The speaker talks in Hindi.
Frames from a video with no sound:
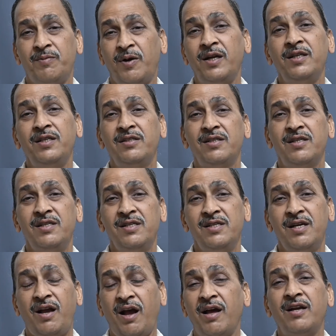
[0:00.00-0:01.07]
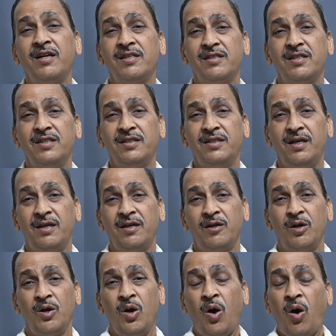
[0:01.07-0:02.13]
पानी चाहिए खाना
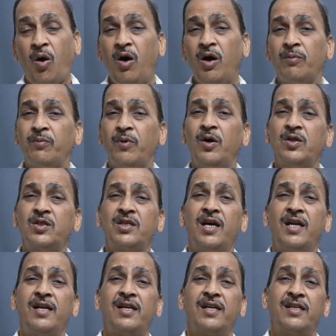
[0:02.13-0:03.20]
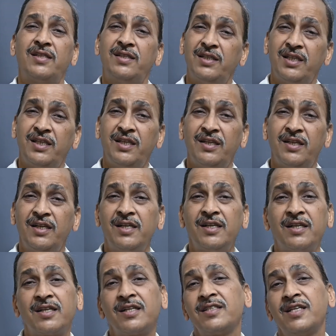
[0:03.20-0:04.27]
चाहिए और बहुत सारे कहते हैं कि
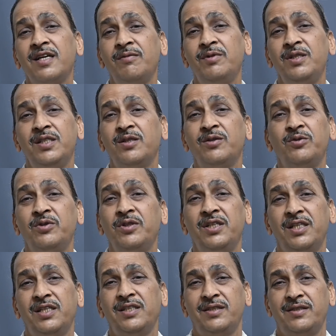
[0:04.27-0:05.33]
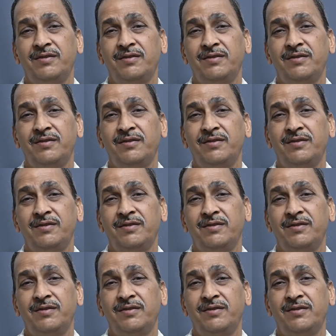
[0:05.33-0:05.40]
एक नशा भी जरूरी है